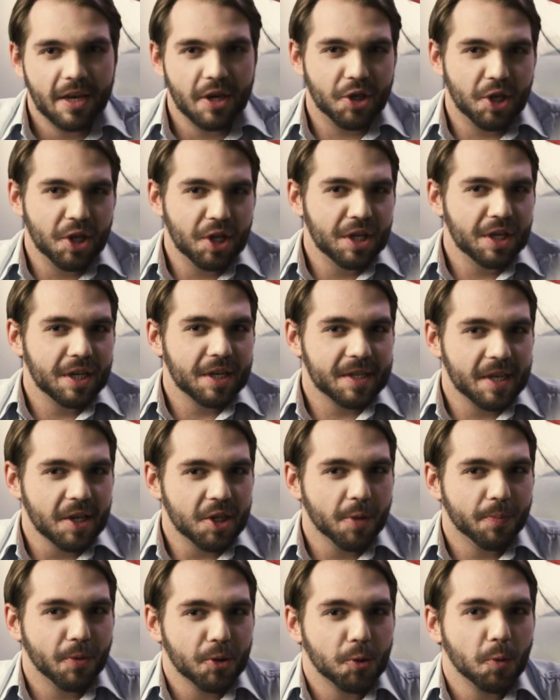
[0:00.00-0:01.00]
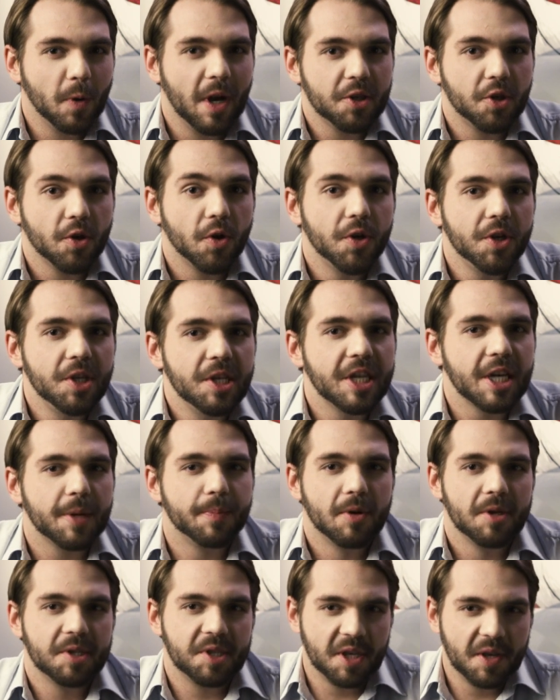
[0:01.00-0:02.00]
Jeśli chcecie posłuchać o innych
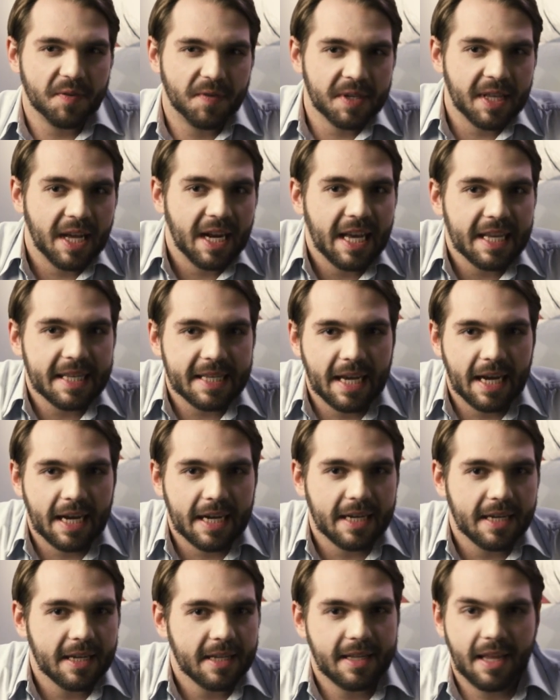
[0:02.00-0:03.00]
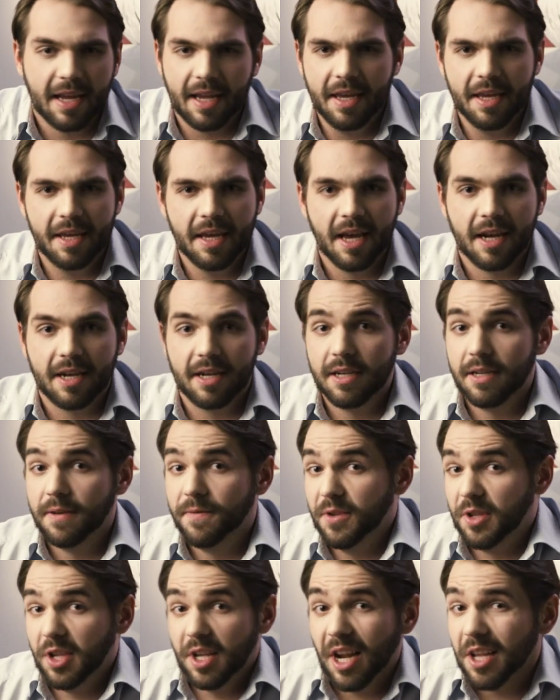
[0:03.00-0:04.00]
polskich wynalazkach, takich jak
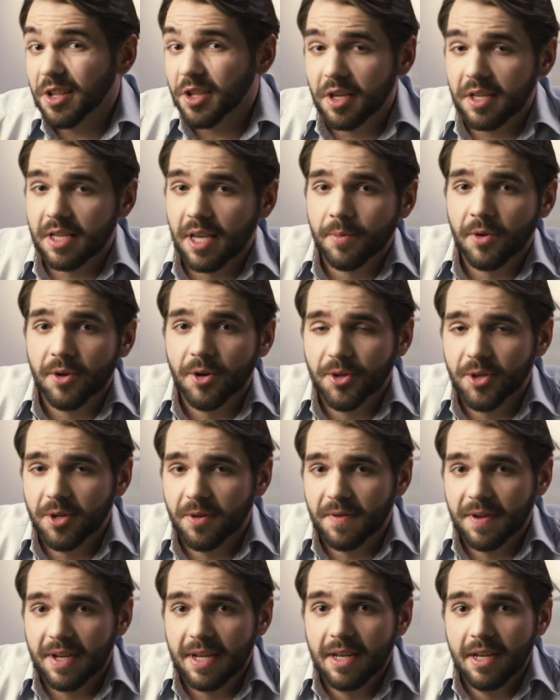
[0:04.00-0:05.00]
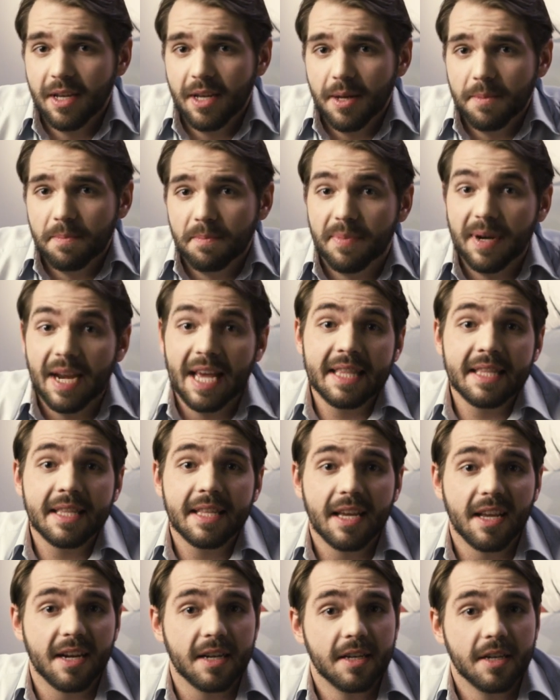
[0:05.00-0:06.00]
wycieraczki samochodowe,
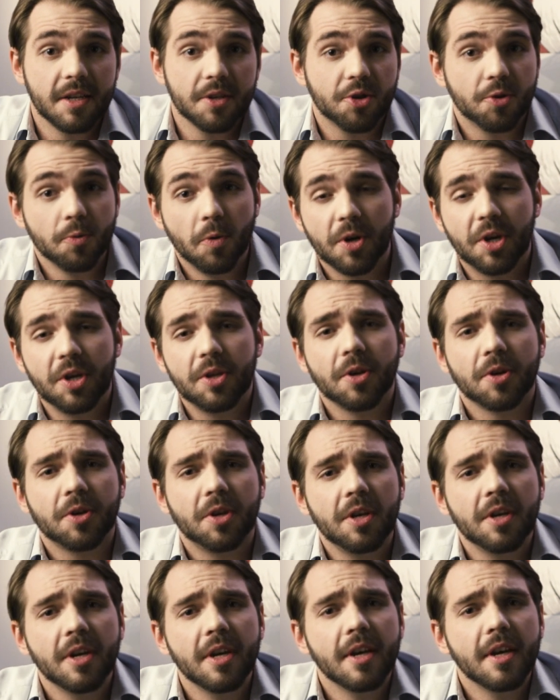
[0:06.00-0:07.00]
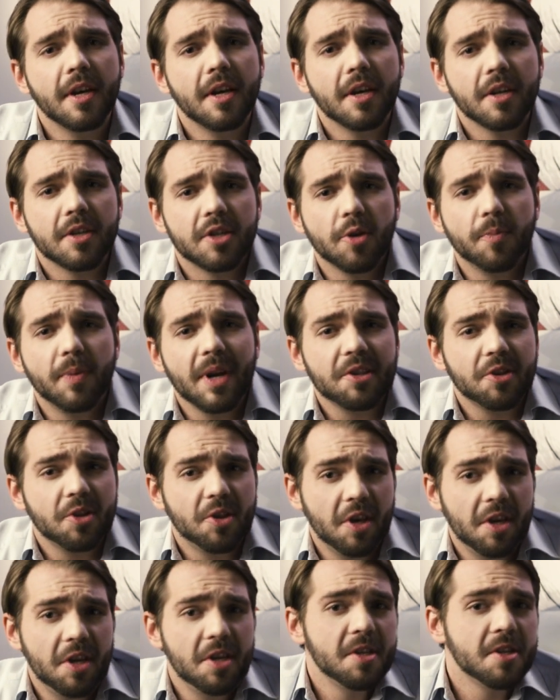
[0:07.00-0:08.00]
Blender czy Walkie Talkie,
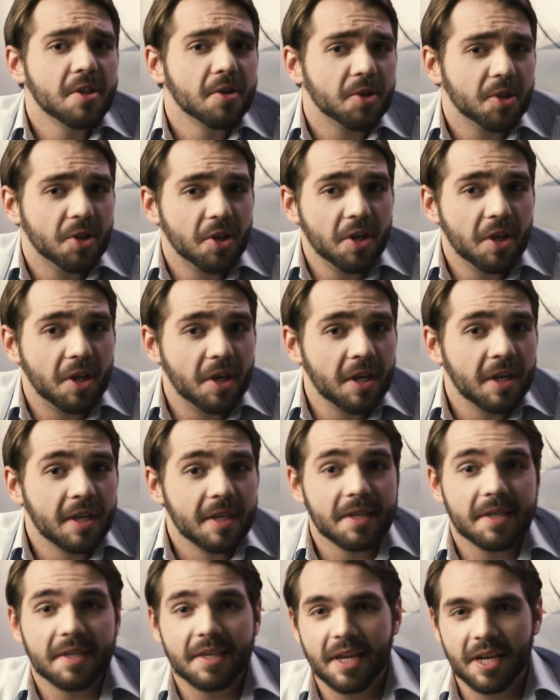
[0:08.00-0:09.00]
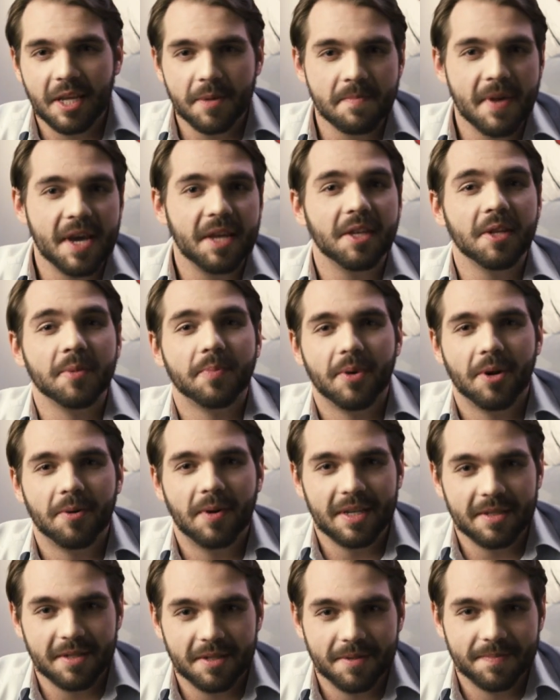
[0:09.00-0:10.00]
zobaczcie inne odcinki z serii Made in
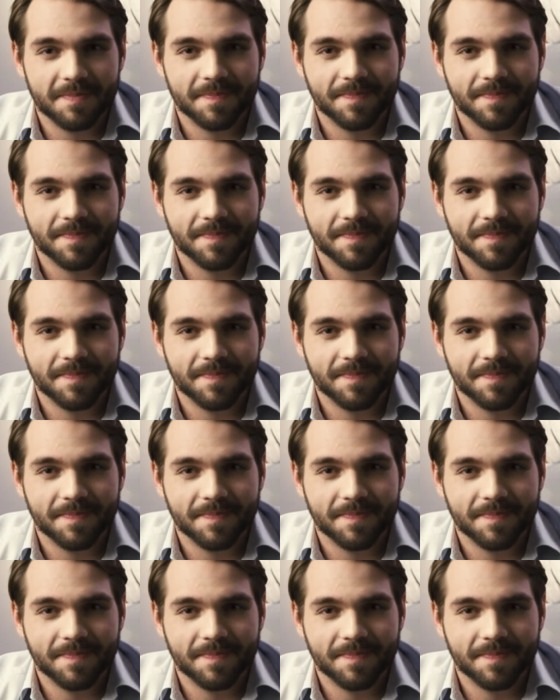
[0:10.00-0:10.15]
Poland.